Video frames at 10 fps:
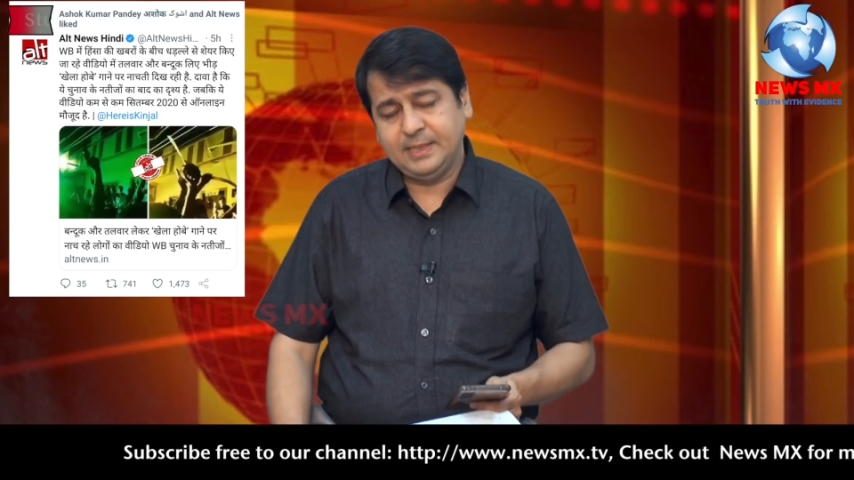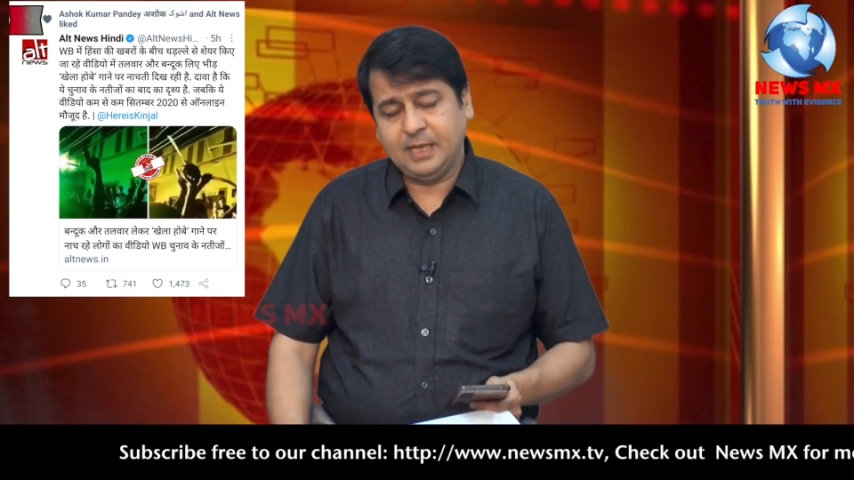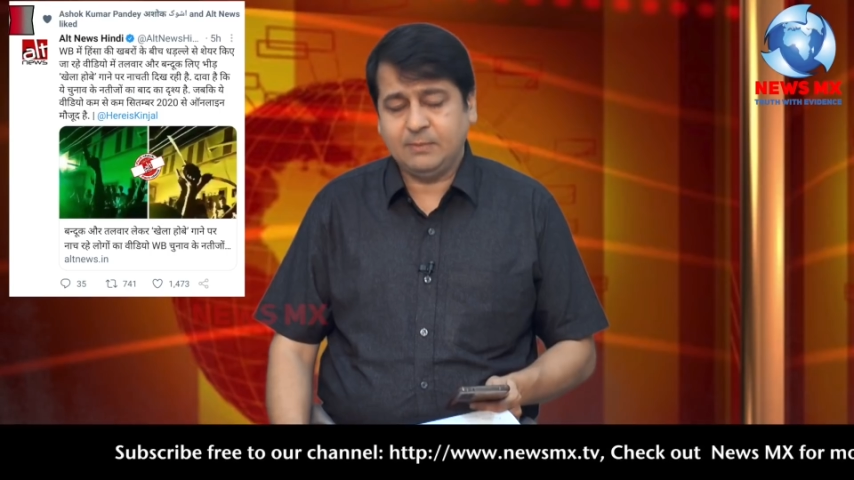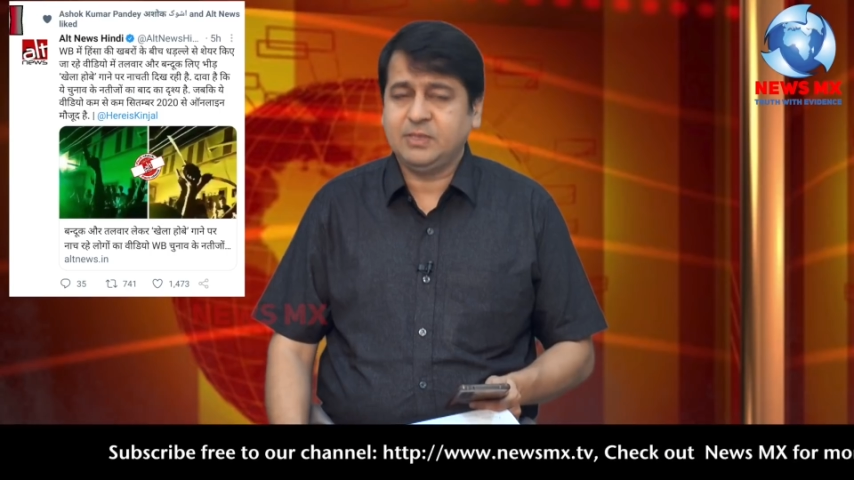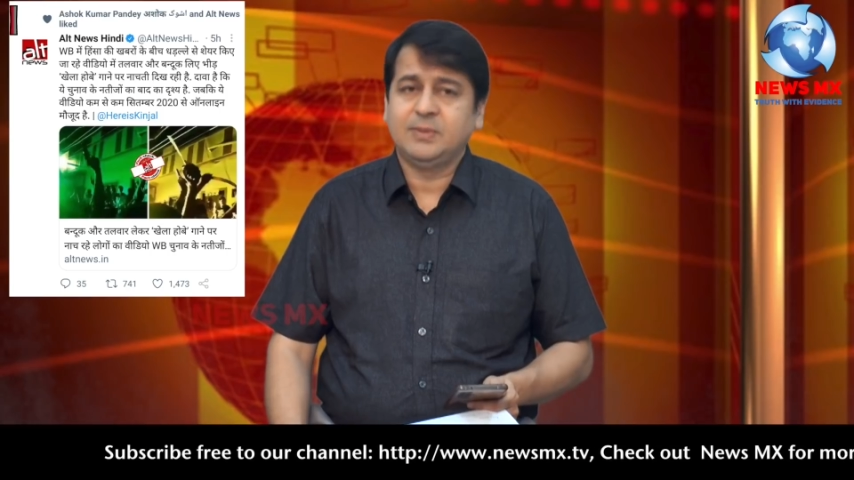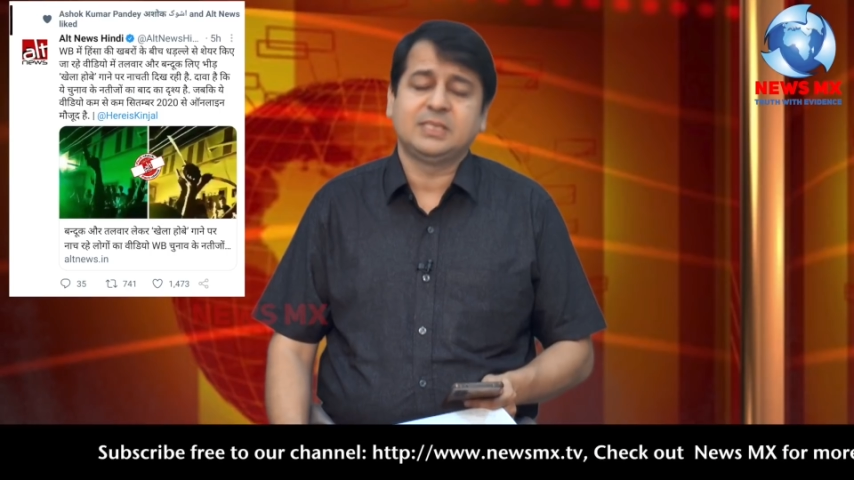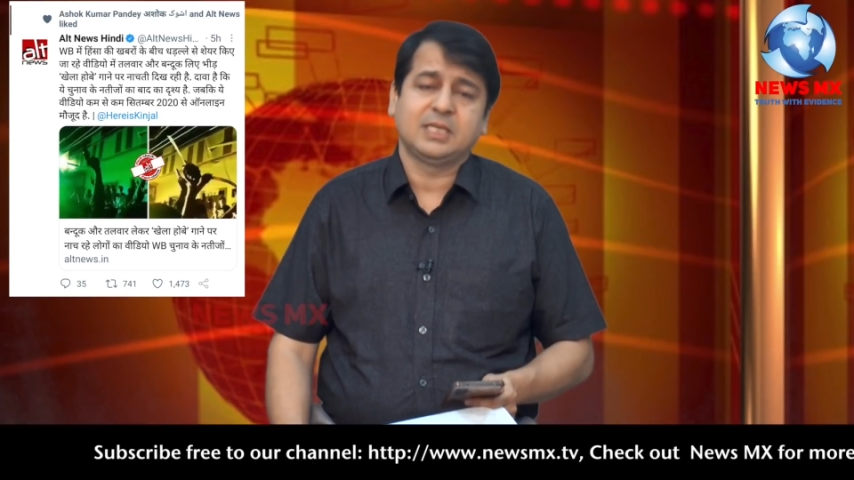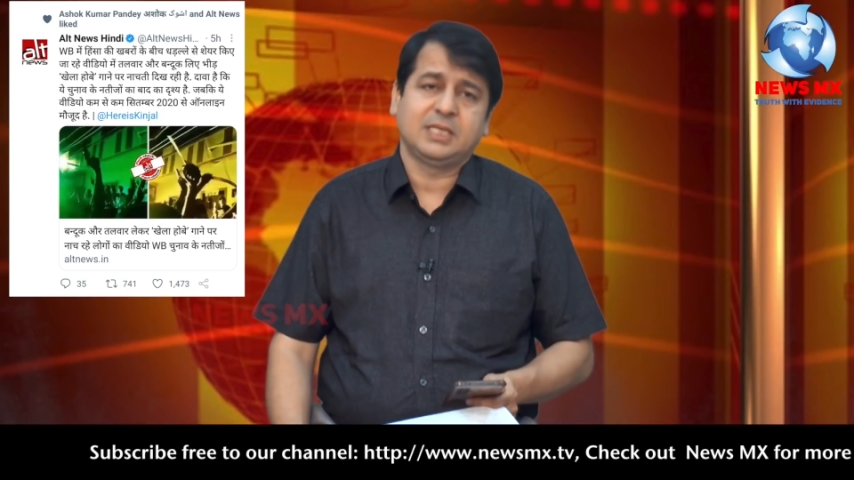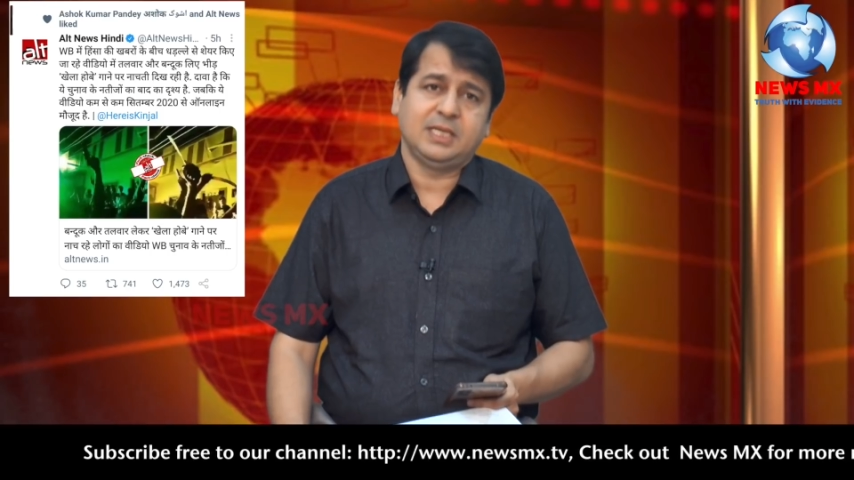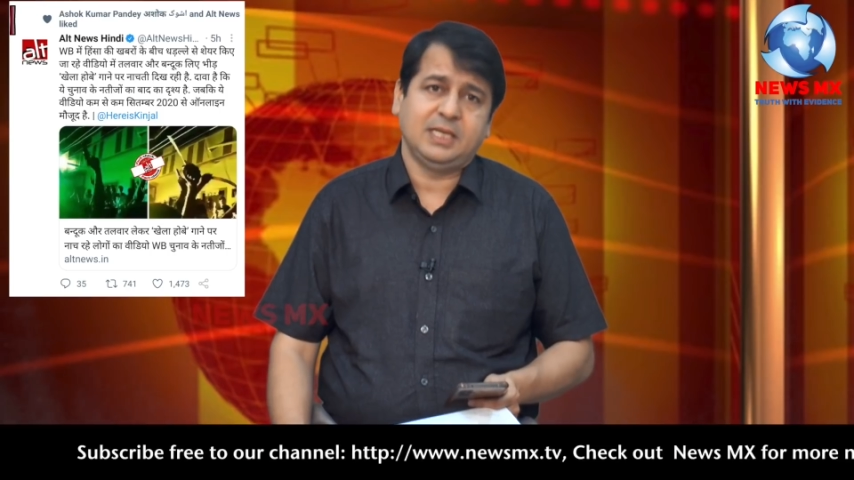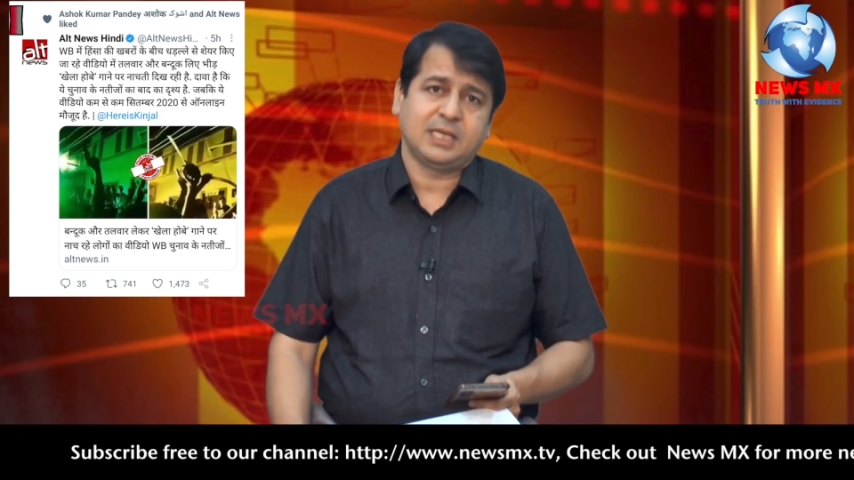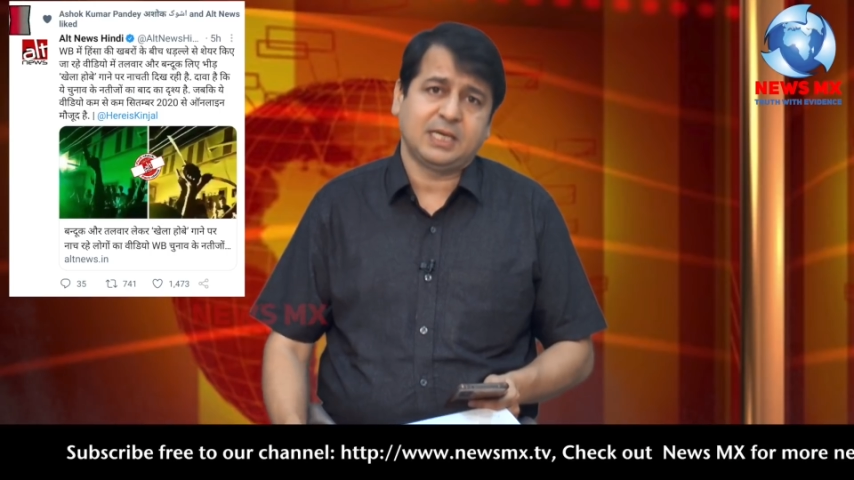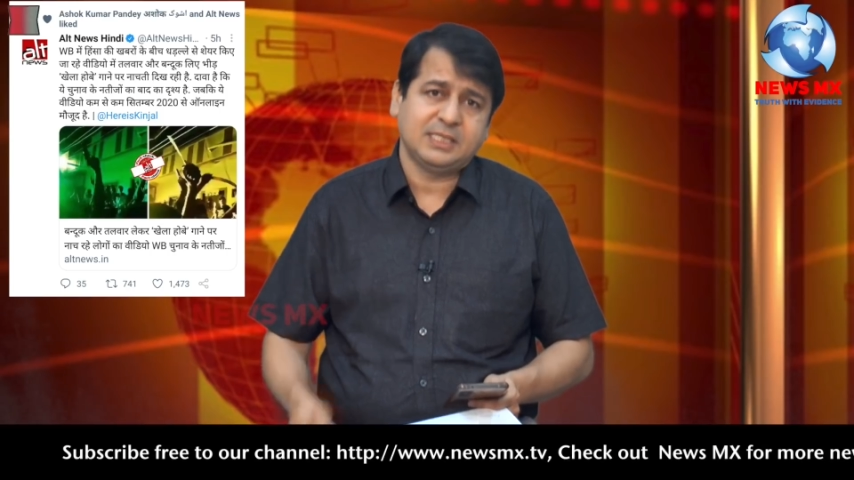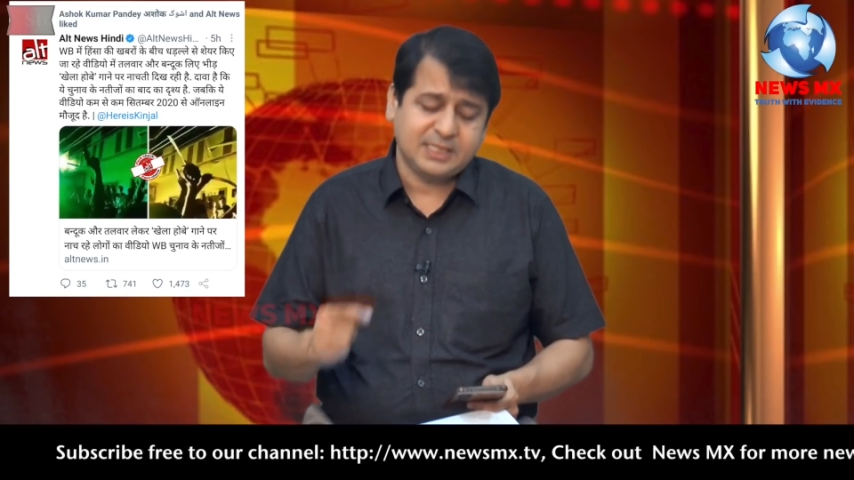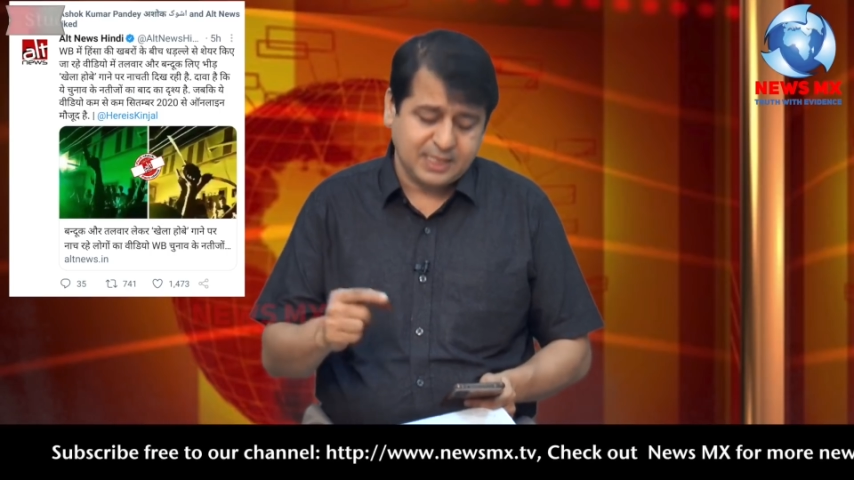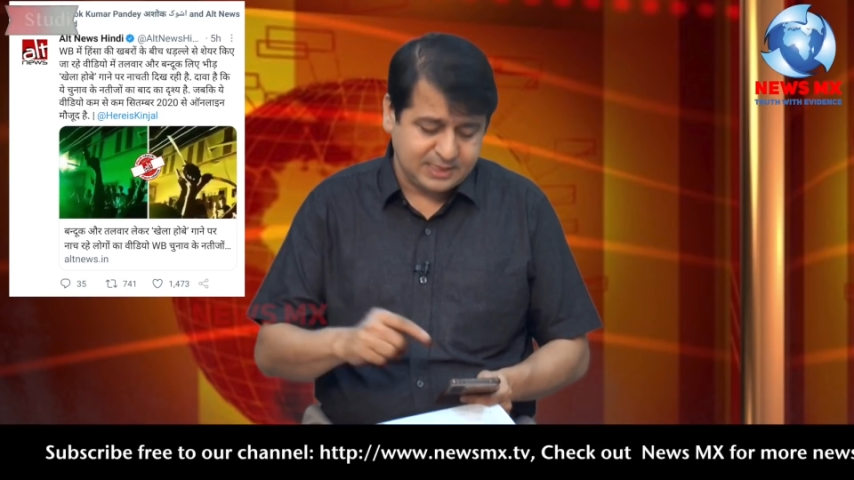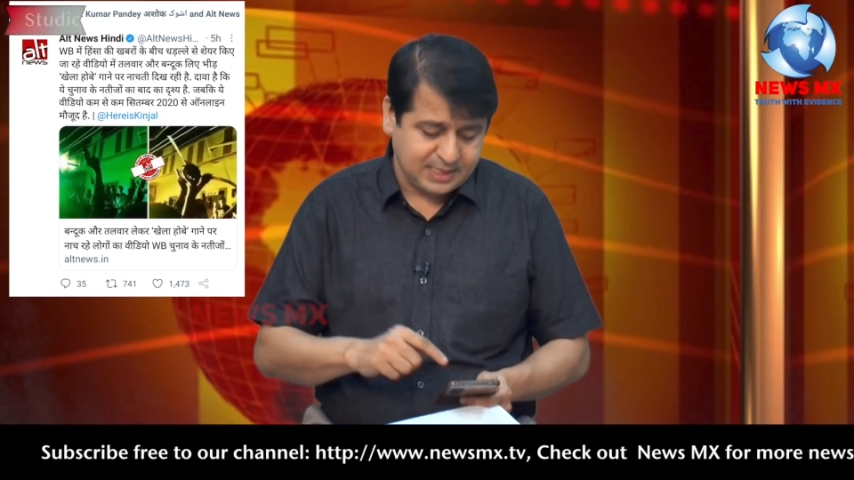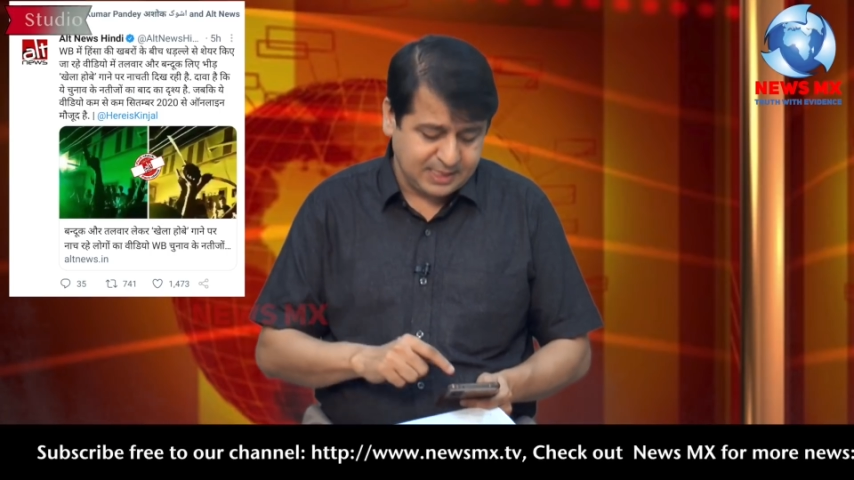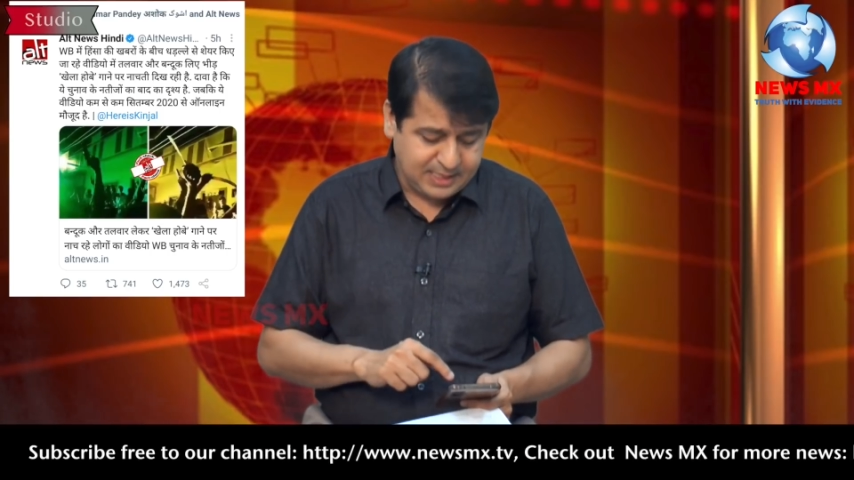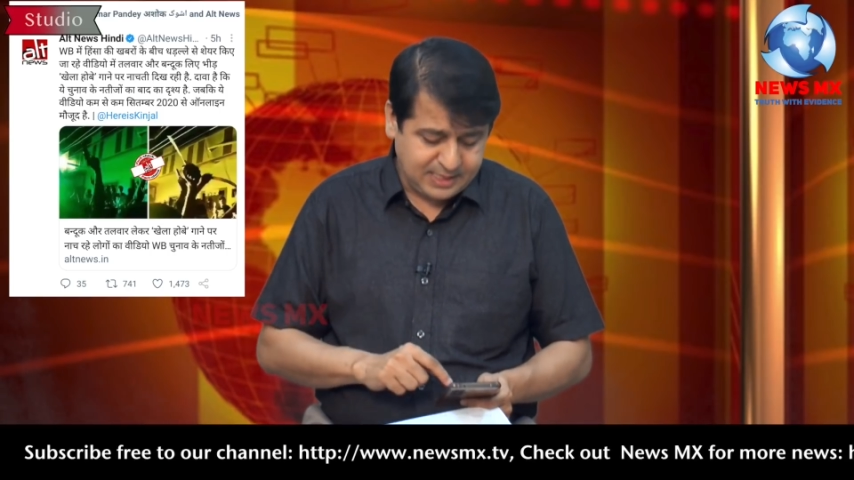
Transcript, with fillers: आप समझ सकते हैं कि किस तरह से